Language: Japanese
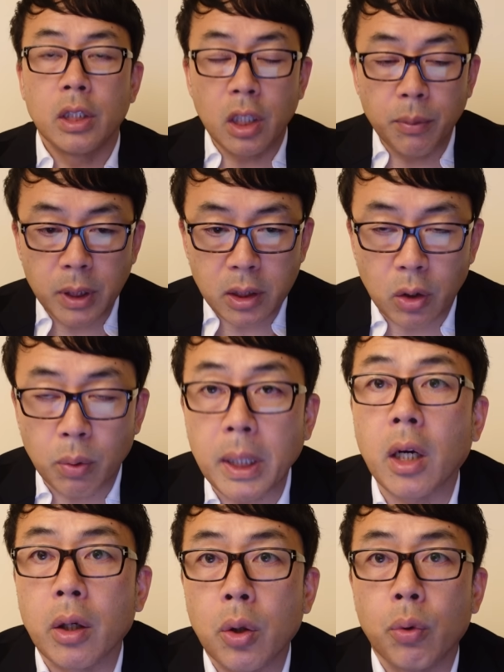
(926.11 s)
ぜひ皆さんとま
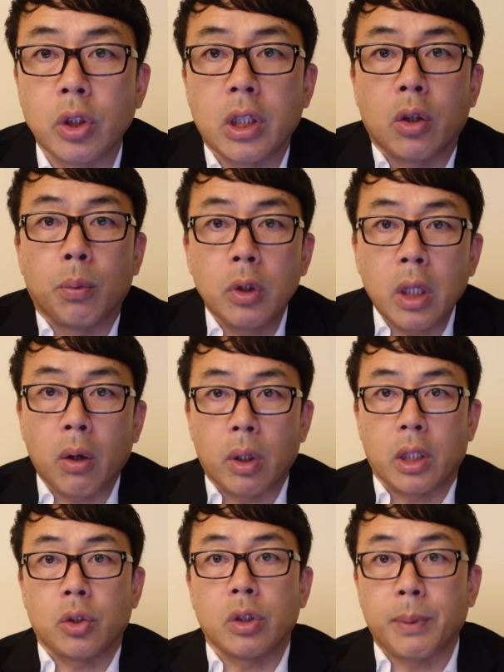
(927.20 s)
た共有したいと思ってお
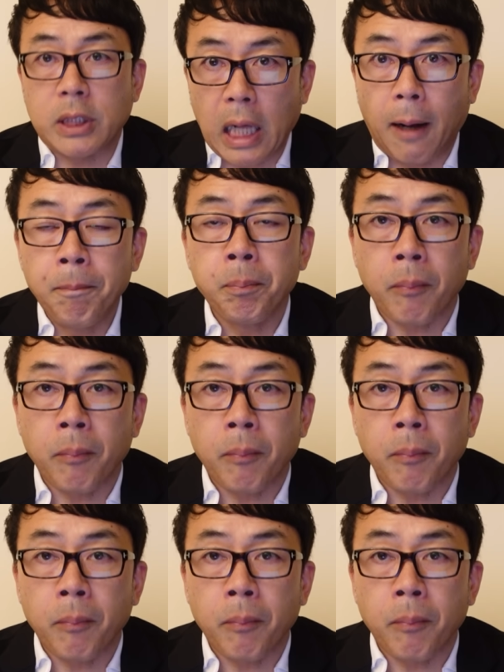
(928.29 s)
話をしました。